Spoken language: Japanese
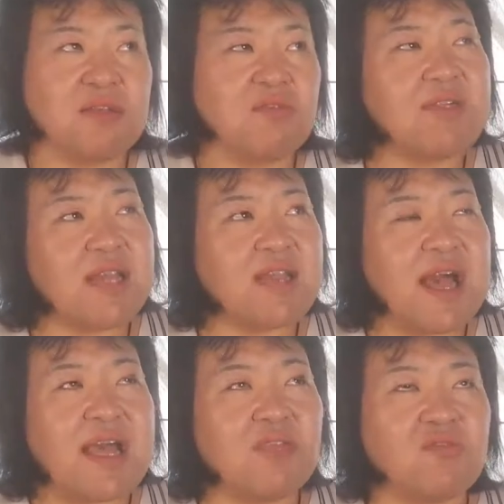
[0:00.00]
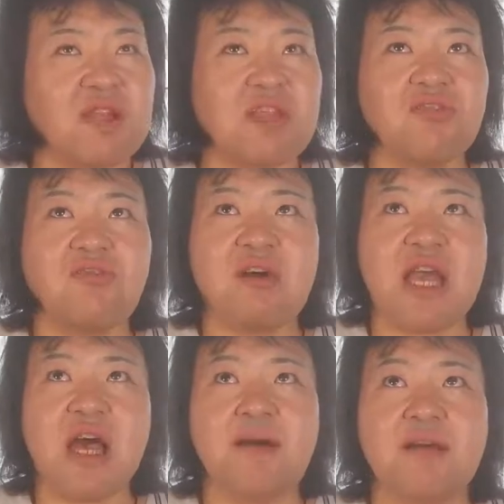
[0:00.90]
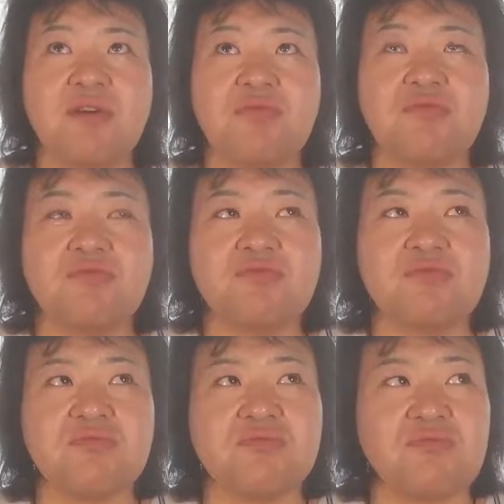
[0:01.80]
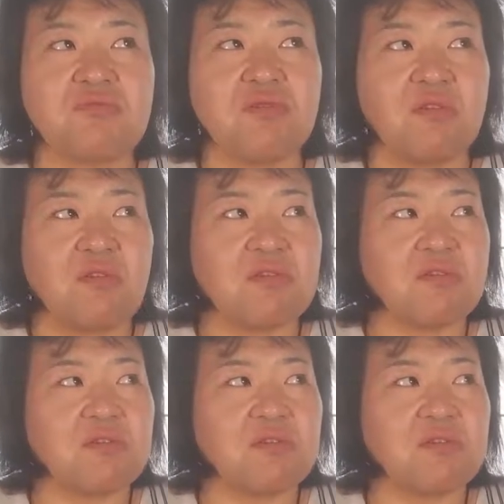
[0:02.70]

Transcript: そうですね、タイトル何しようかな。うんと、